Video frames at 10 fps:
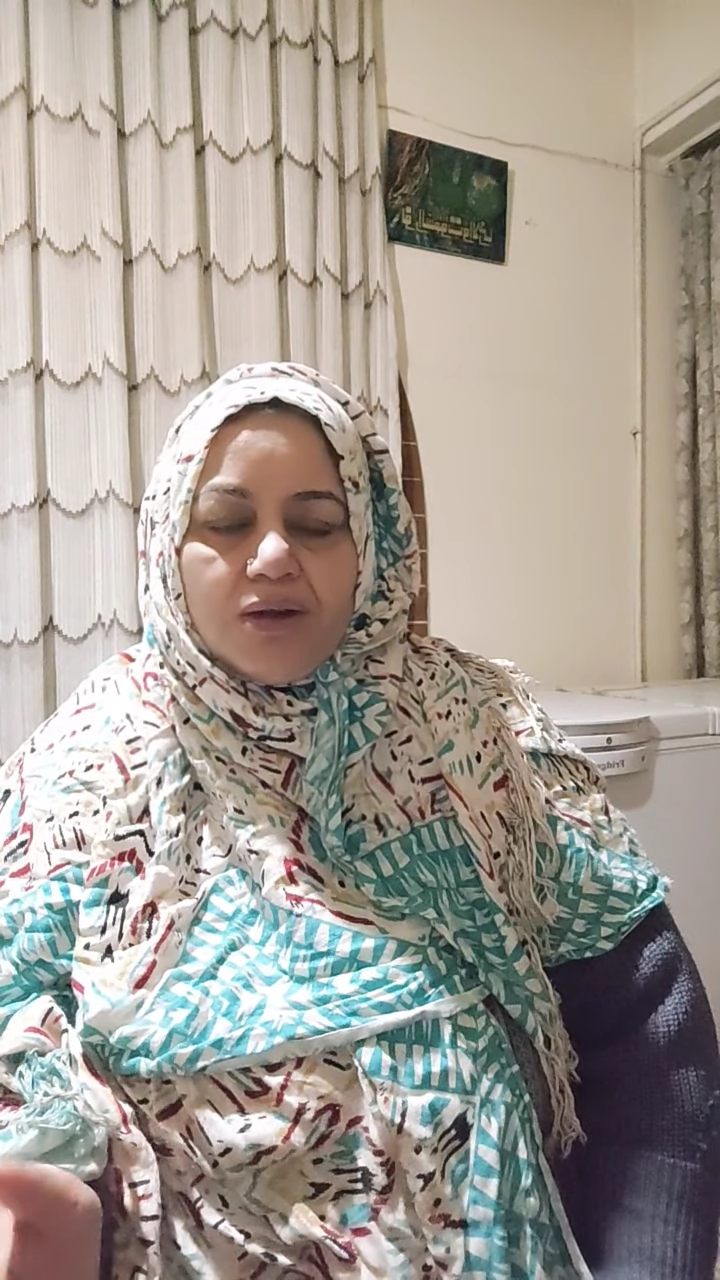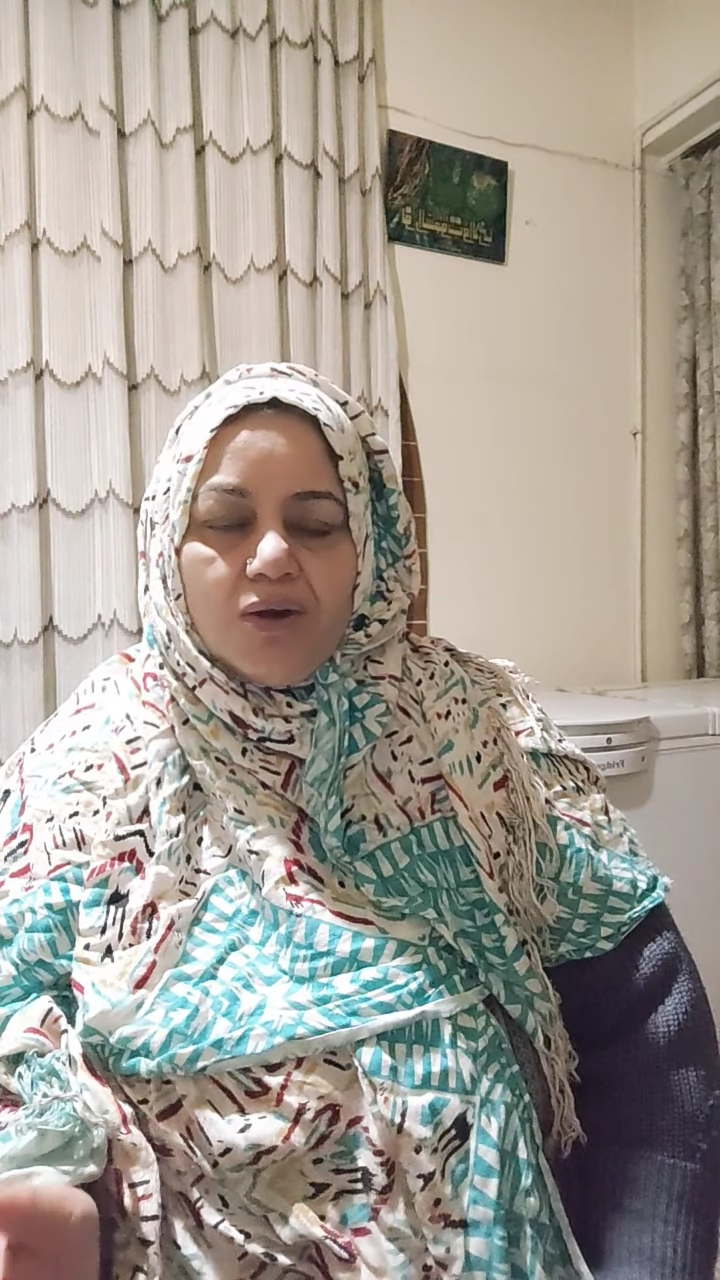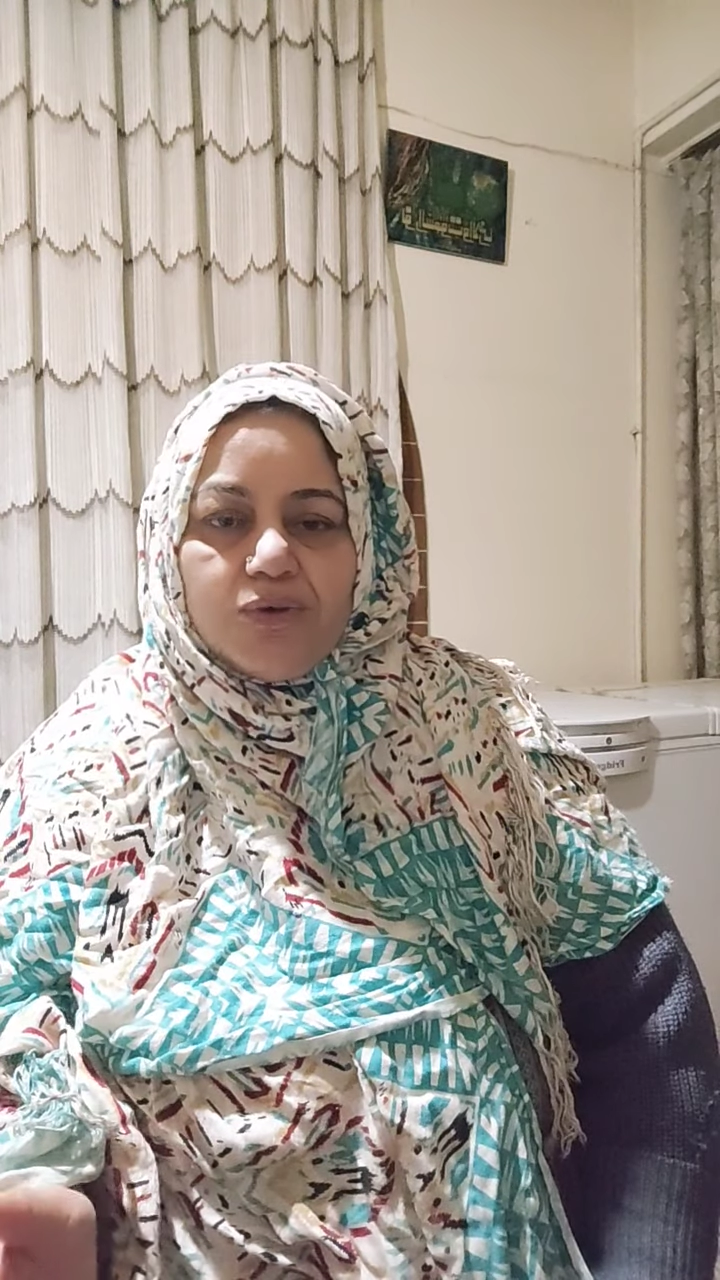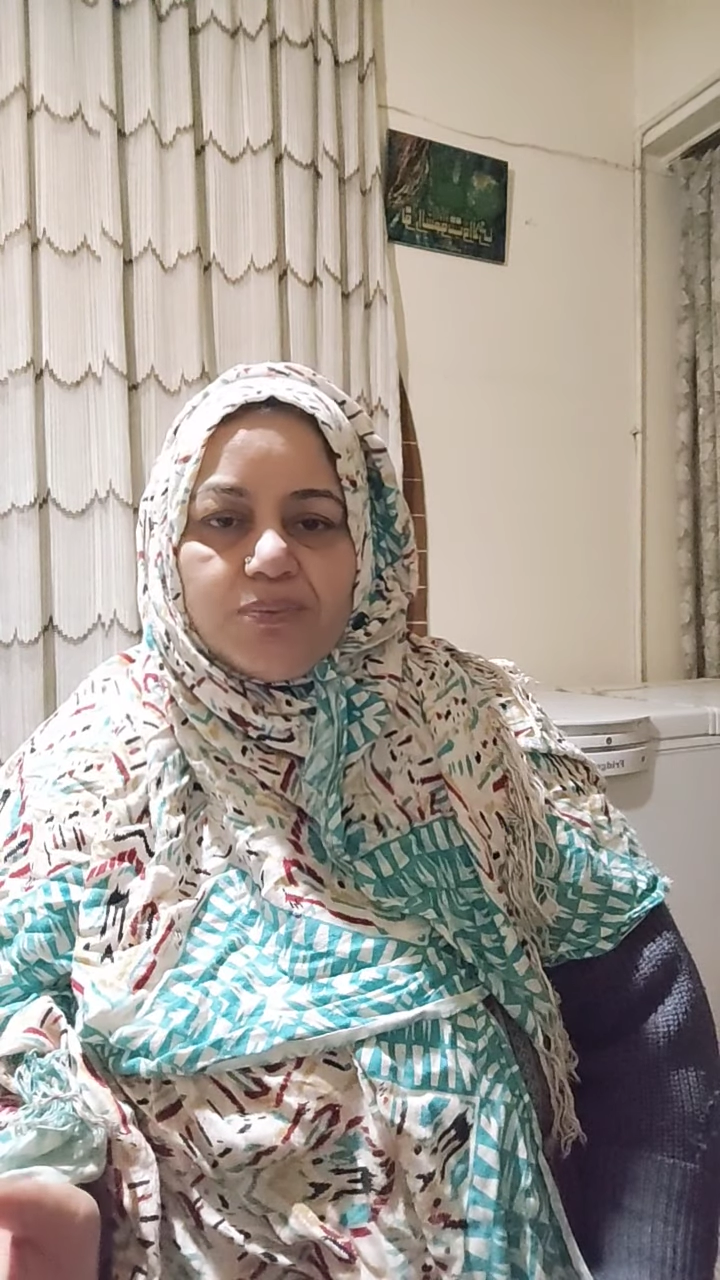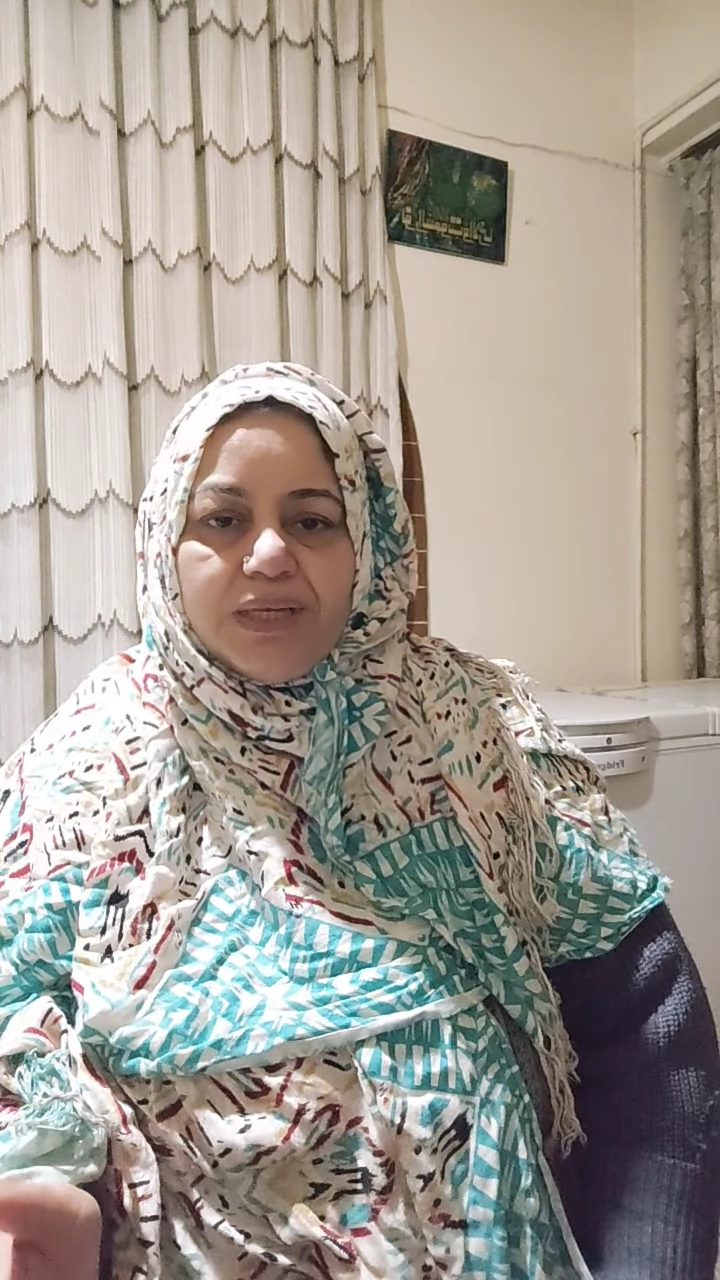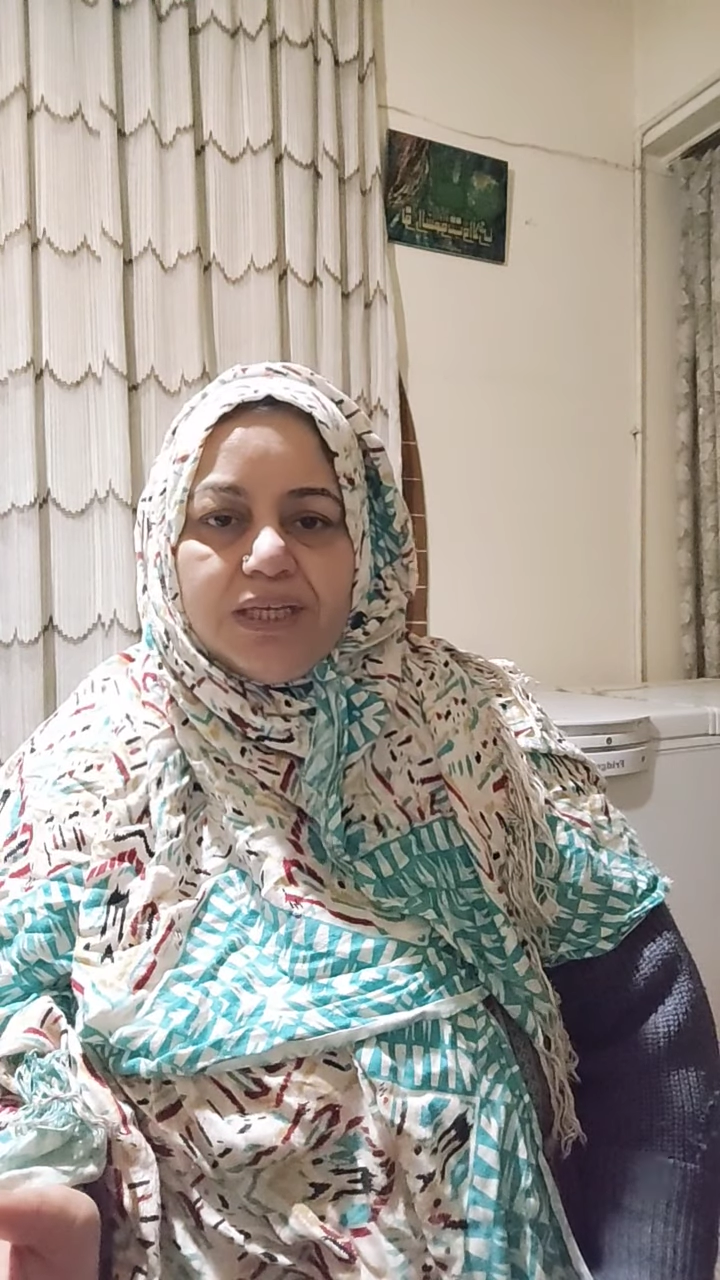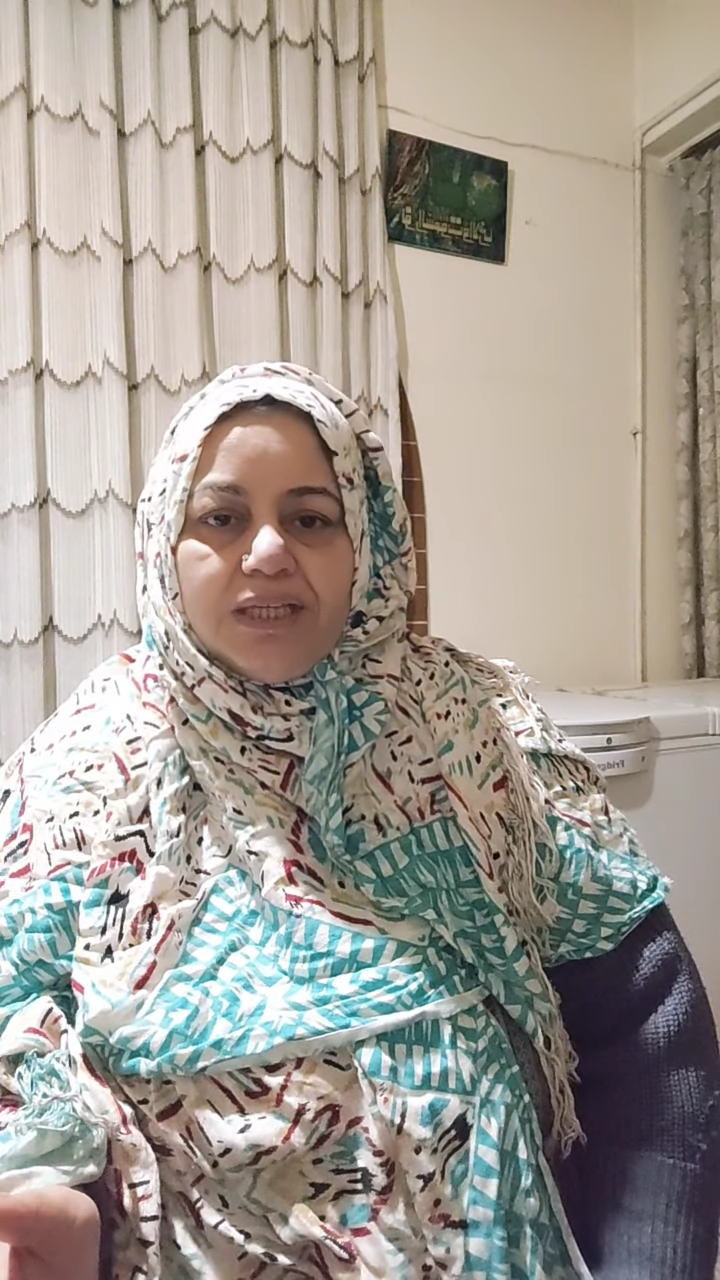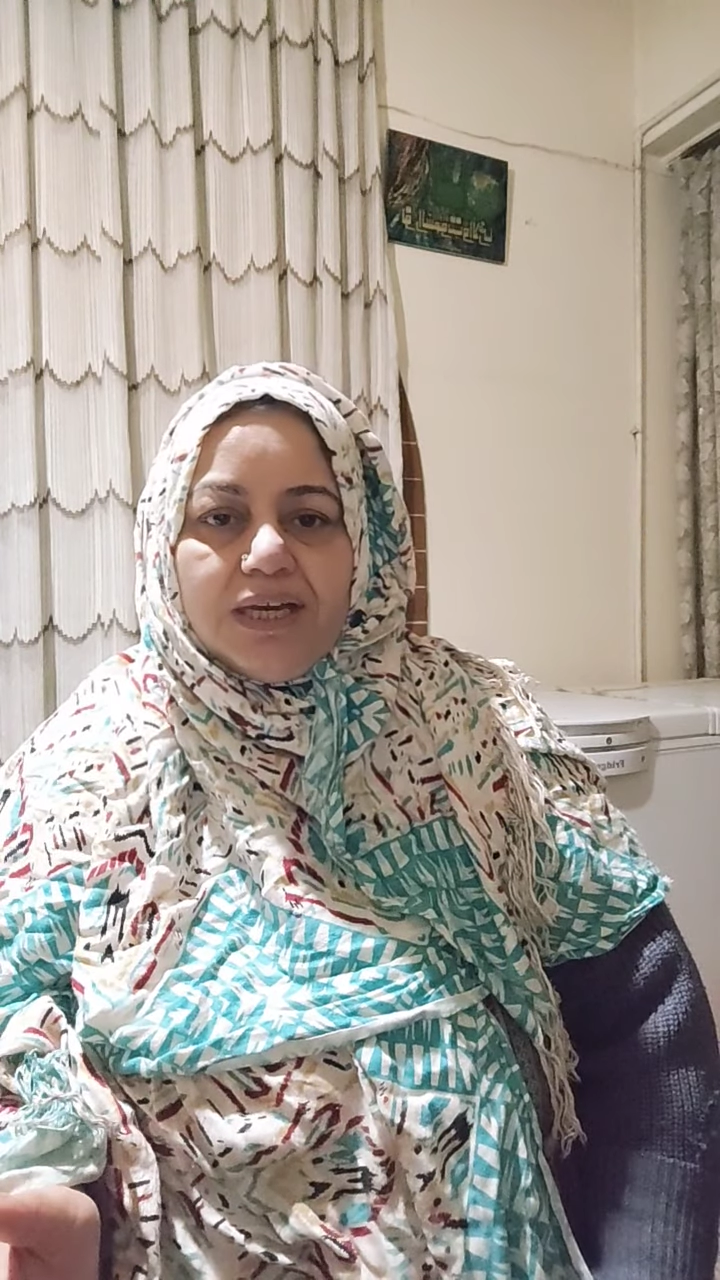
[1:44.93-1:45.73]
अकाउंट में